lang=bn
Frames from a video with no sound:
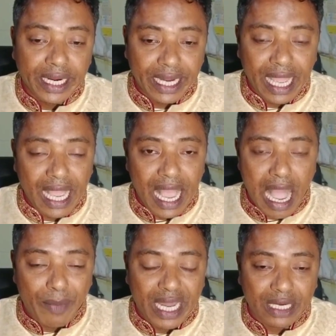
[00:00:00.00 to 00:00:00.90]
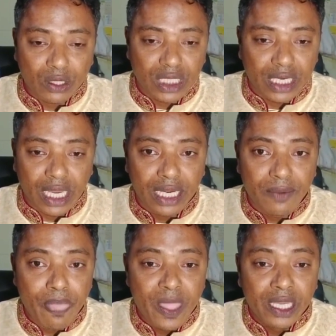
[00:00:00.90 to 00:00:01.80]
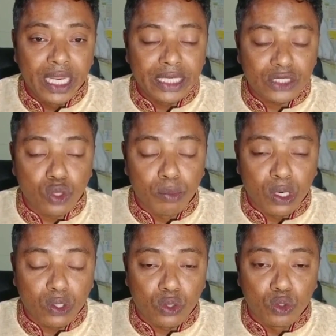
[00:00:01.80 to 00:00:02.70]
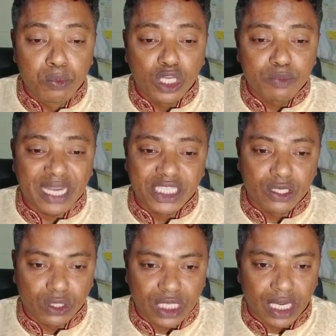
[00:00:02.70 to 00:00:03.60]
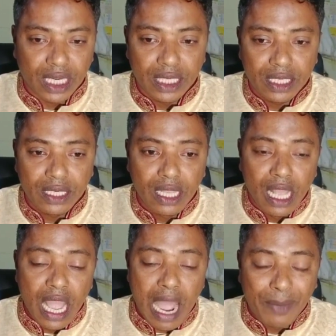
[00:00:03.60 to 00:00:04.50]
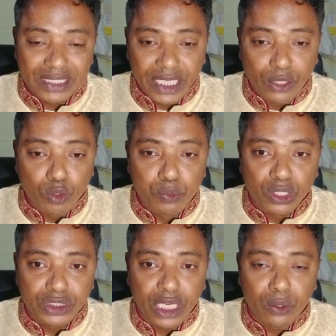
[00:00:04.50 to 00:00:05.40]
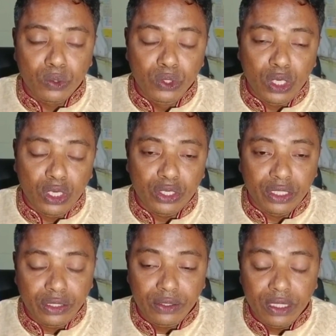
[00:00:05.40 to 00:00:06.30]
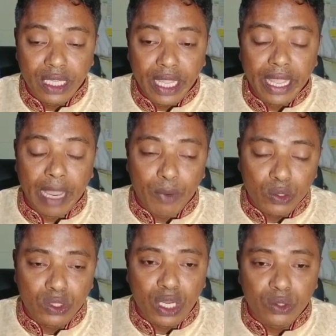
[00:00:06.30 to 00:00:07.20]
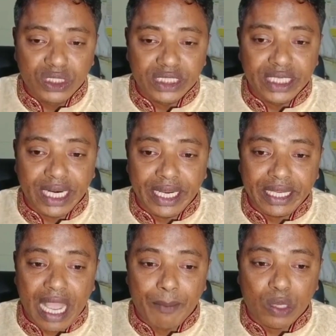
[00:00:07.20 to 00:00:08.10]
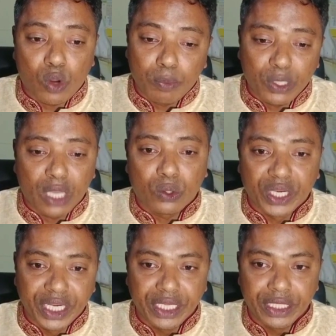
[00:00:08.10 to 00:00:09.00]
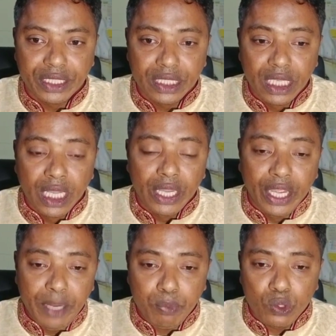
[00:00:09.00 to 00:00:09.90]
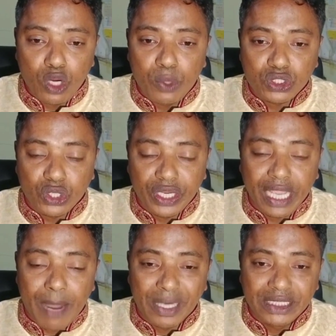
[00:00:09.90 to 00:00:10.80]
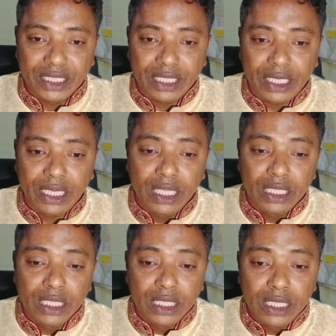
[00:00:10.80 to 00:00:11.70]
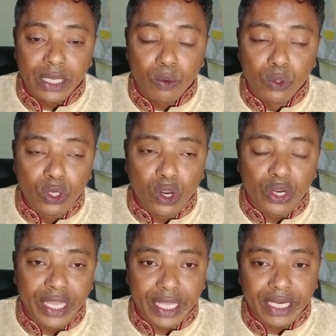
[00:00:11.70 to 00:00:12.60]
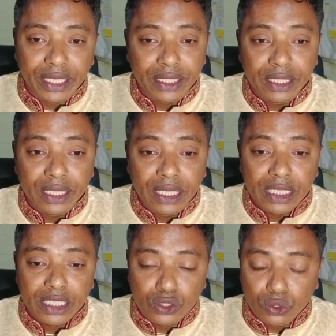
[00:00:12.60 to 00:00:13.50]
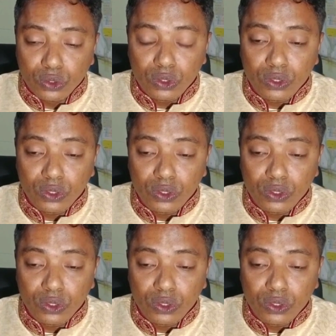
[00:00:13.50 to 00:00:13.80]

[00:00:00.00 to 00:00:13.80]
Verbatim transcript: এটা আমার কথা না এটা সমগ্র রূপগঞ্জবাসীর কথা আমাদের রূপগঞ্জে উন্নয়ন এমন উন্নয়ন হচ্ছে যেটা নাকি আমরা কল্পনা করিনি এই পনেরো বছরে আমাদের উন্নয়নের কিছু